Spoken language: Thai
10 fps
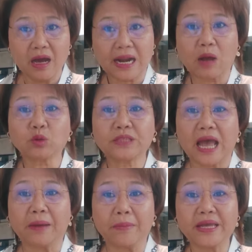เราจะ
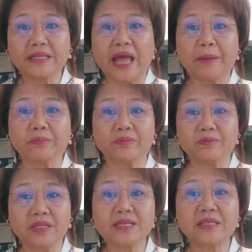ไม่
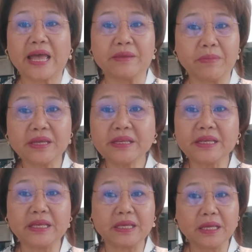ทำนิสัยไม่
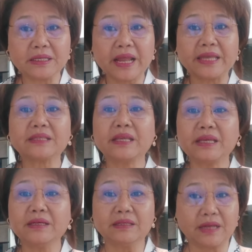ดีในที่
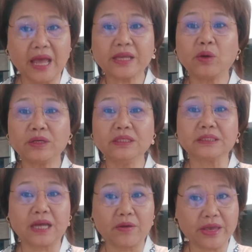อื่น ให้คนอื่น
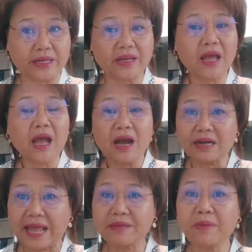เขาเห็น
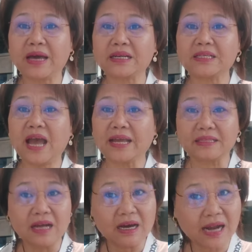ไร้มารยาท
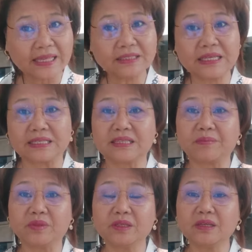ไร้จิต
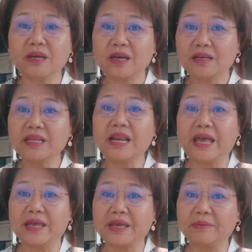สำนึกนี่แห
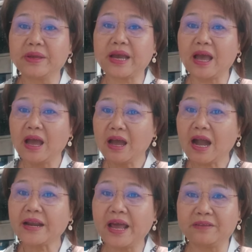ละเห็นไหมคะ
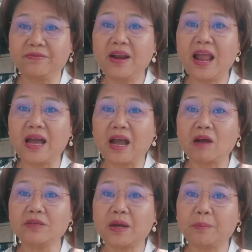ขนาด ฝรั่ง
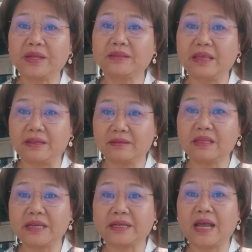เขายังไปติ
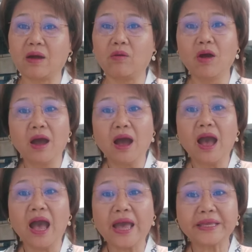เตือนเอา
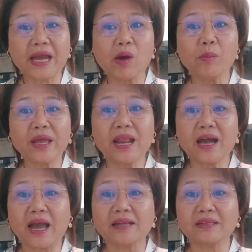อายเขาไหล่ะ
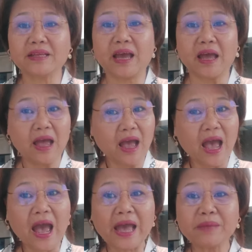คะทีเนี้ย
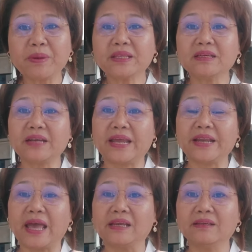อายไปถึง
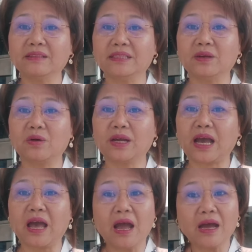ไหนๆเลยเนาะนะ
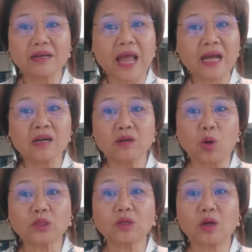คะ นั่งร
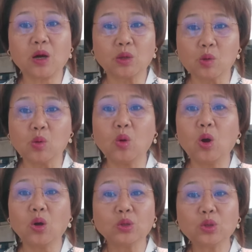ถก็หรู
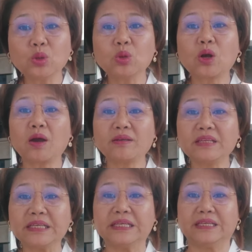ดูก็
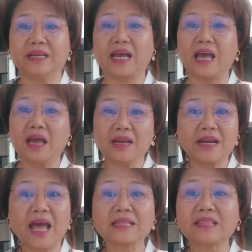ดีนะคะ
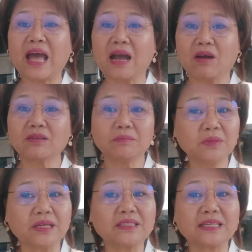หน้าตาก็เห
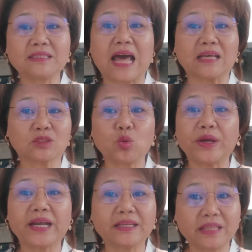มือนจะสะสวย
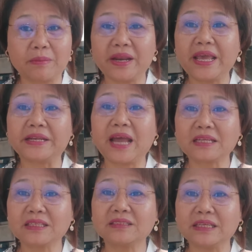นะคะ แต่ไม่ได้เห็นหน้า
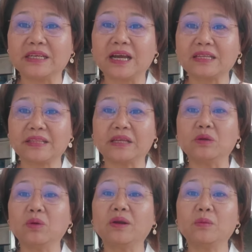จริง ๆนะคะ แต่
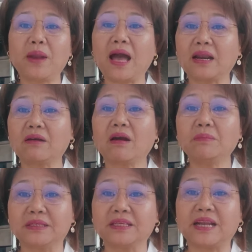ดูรูปร่างแล้วก็
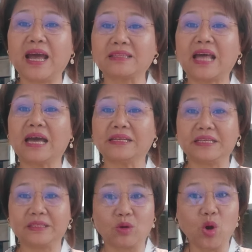เหมือนจะหน้าตา
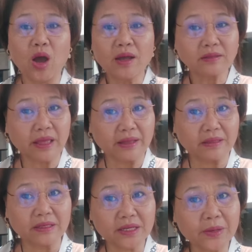ดีเนาะแต่
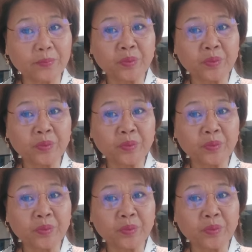ทีเนี้ย